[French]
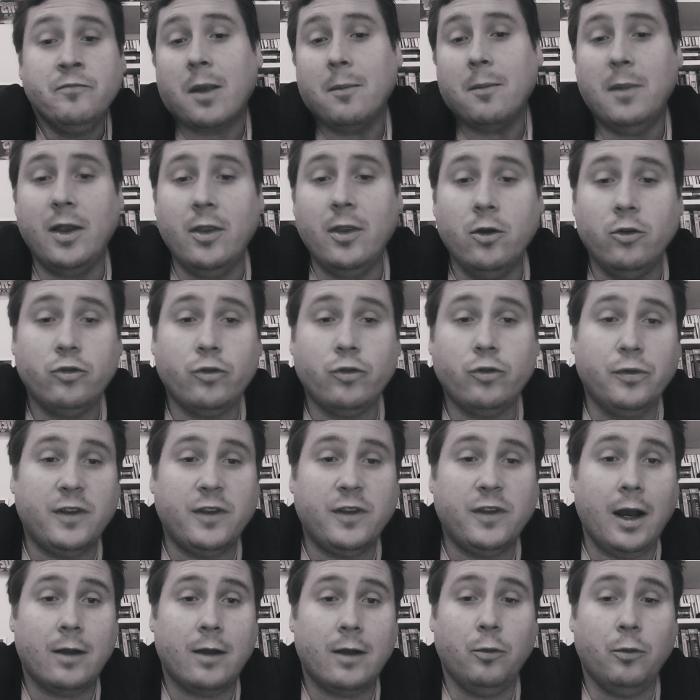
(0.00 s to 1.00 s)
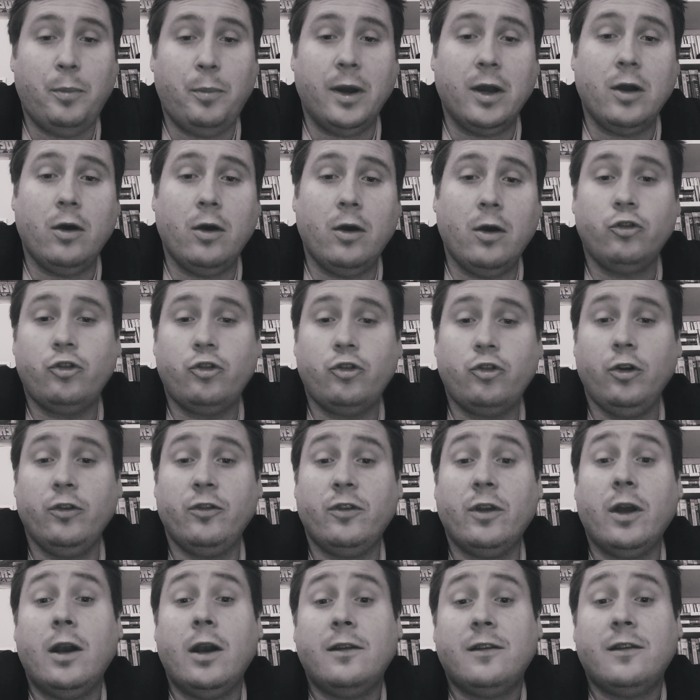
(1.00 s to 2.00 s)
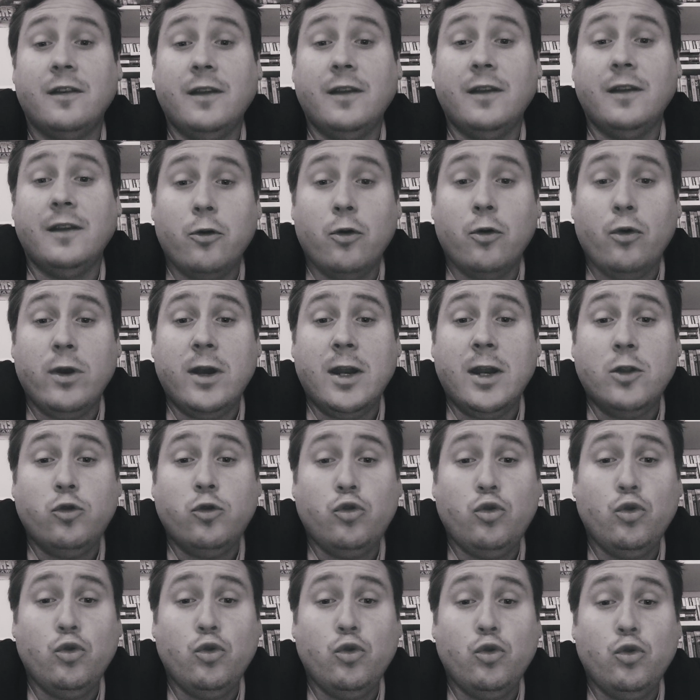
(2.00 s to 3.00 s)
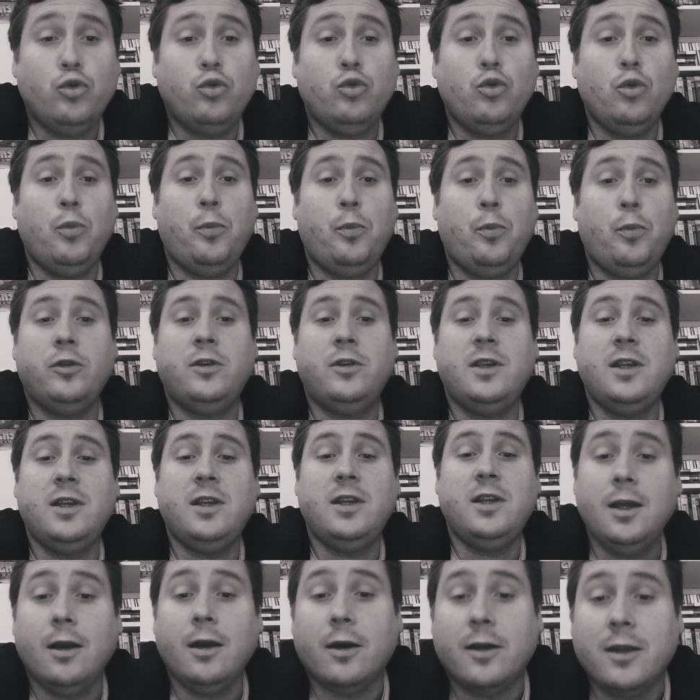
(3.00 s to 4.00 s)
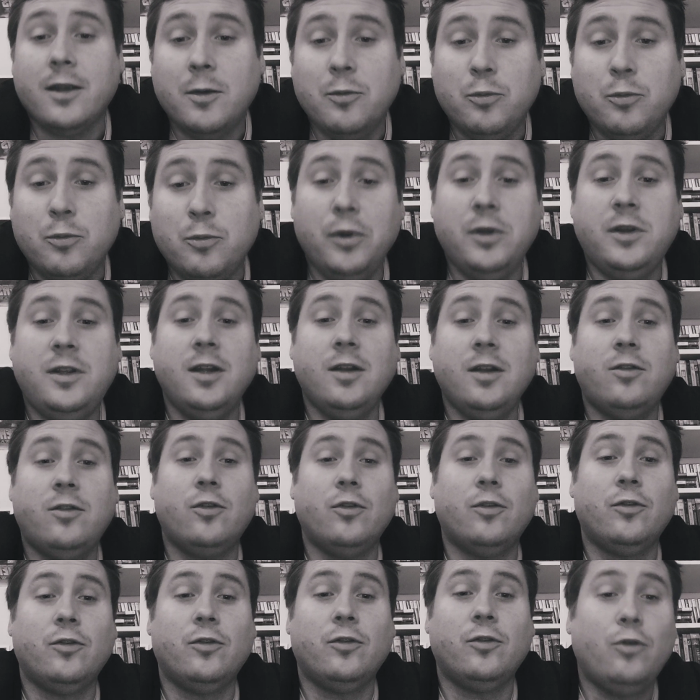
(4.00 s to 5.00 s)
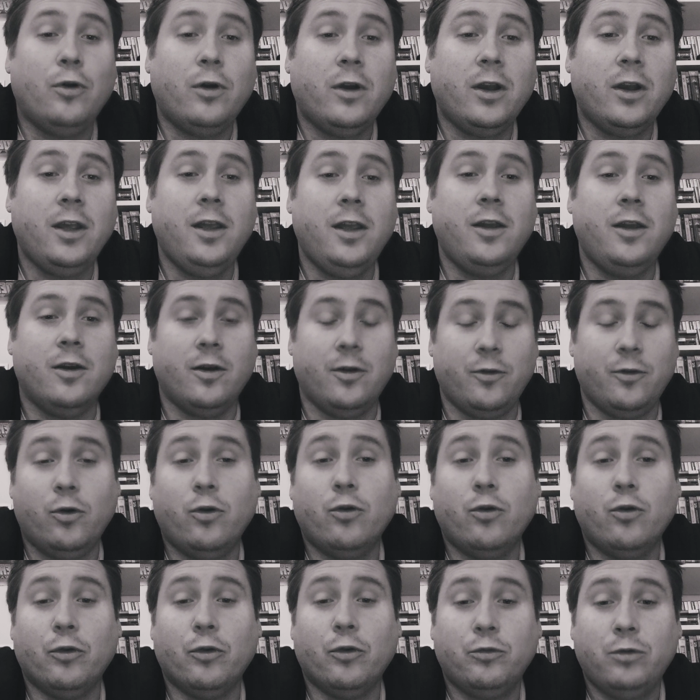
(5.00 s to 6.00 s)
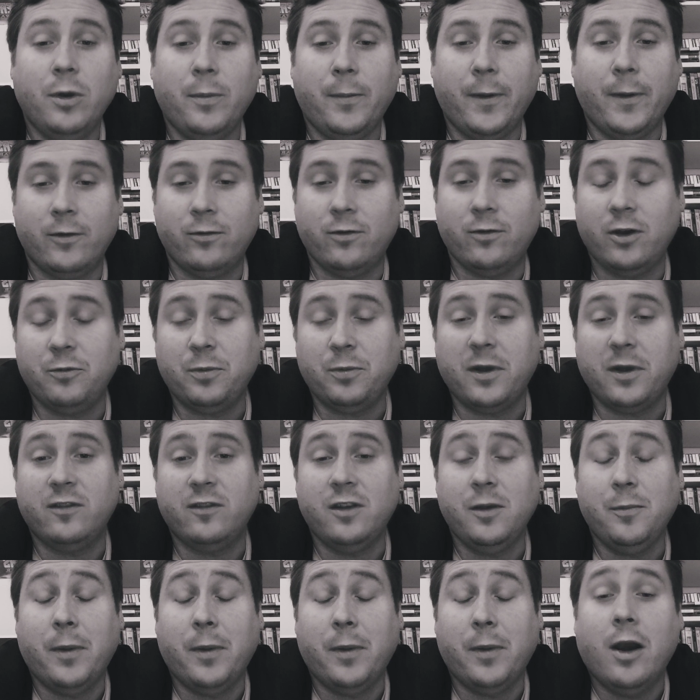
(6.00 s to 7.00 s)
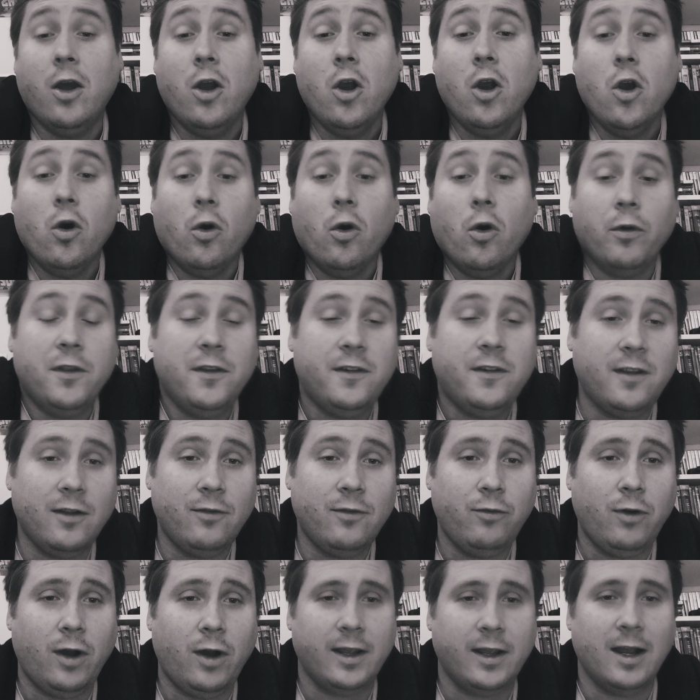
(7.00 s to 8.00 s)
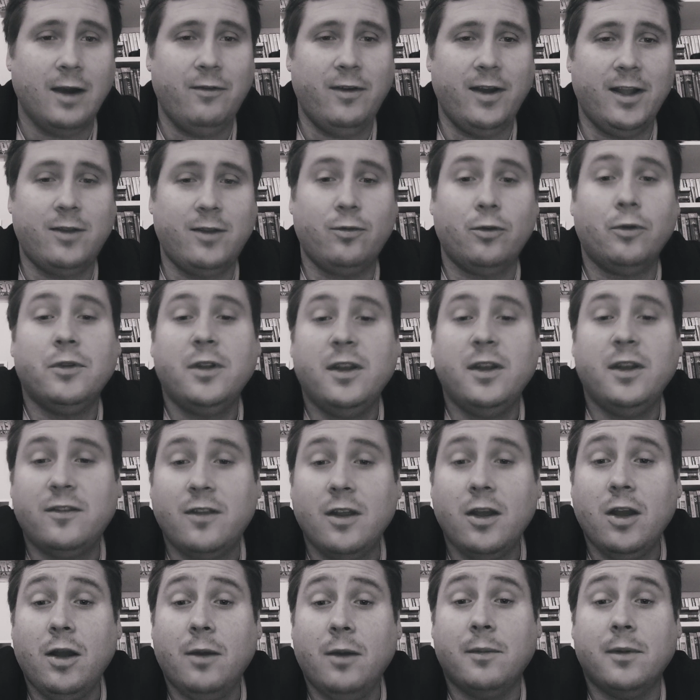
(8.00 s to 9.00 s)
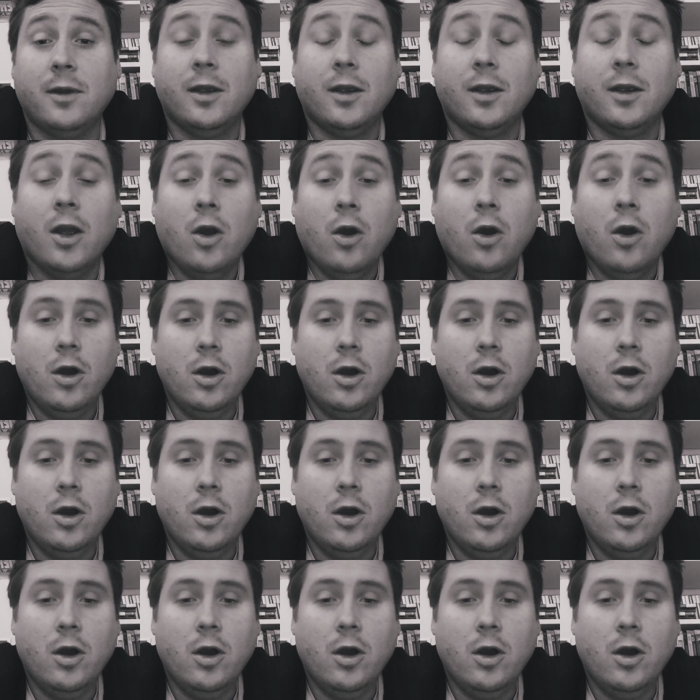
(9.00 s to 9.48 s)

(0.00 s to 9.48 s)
Maintenant, je trouve que ça raconte pas grand chose. Hein. Le scénario, il est tout, tout, tout petit. Il y a une petite story, donc on suit le personnage principal. On essaie de voir quel va être son destin, mais